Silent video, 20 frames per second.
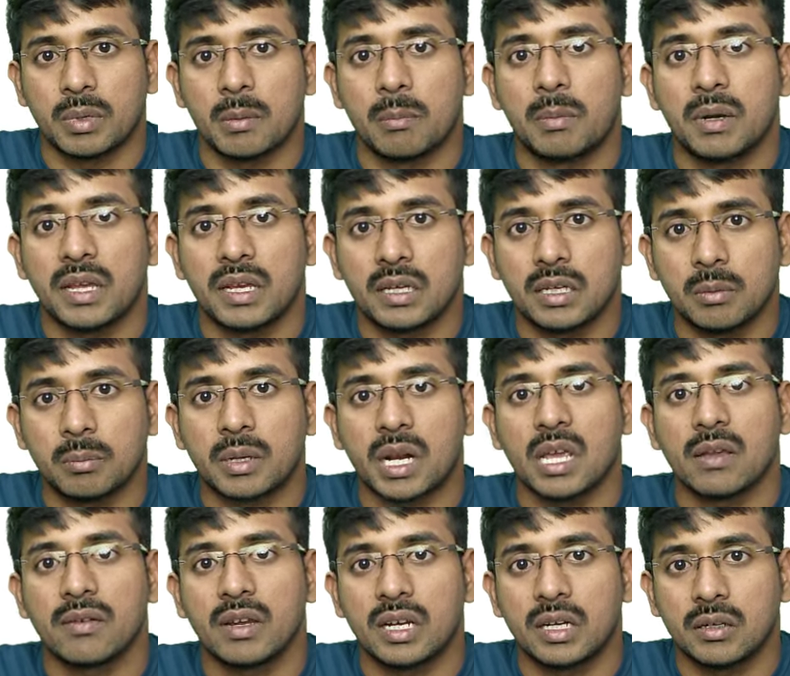పబ్లిక్
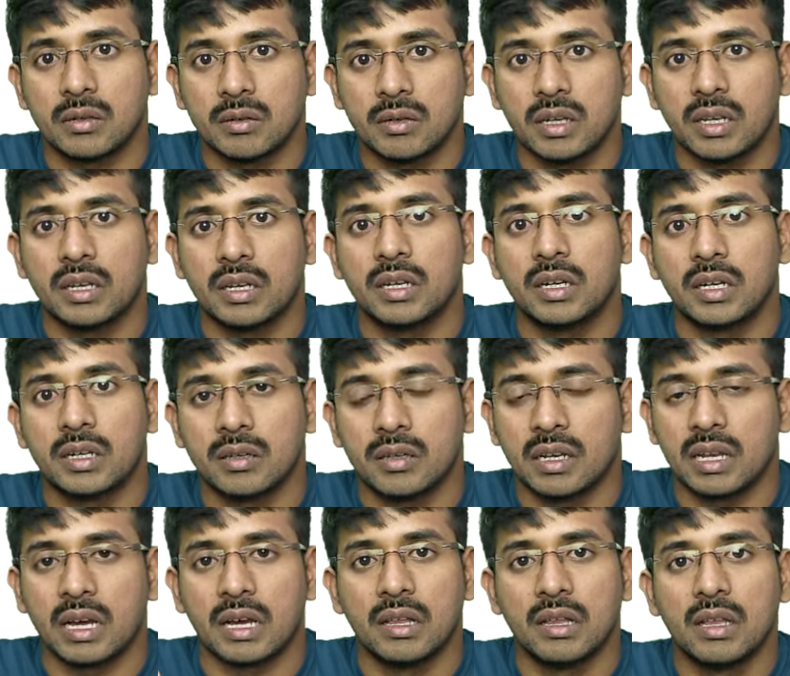ప్రైవేటు ఇంట్
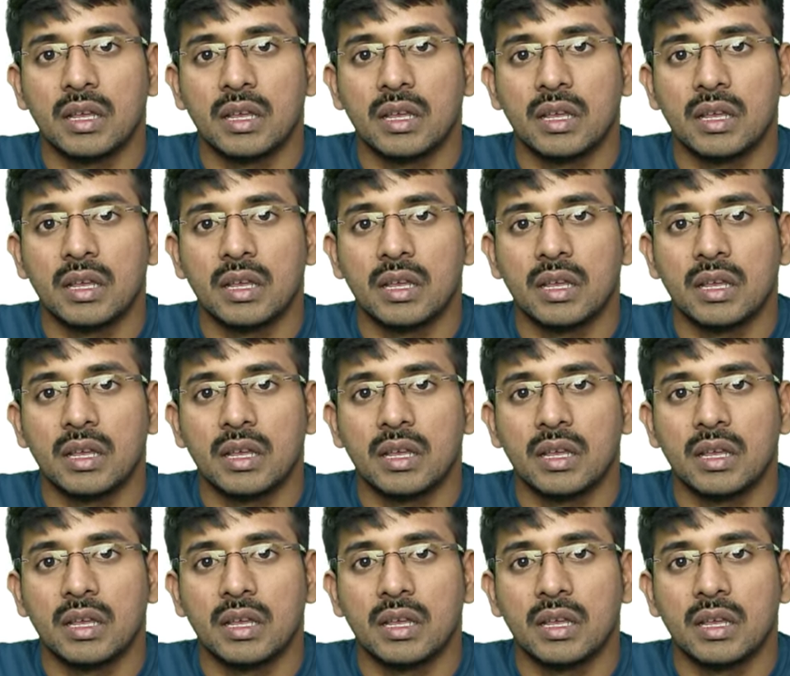ఇలా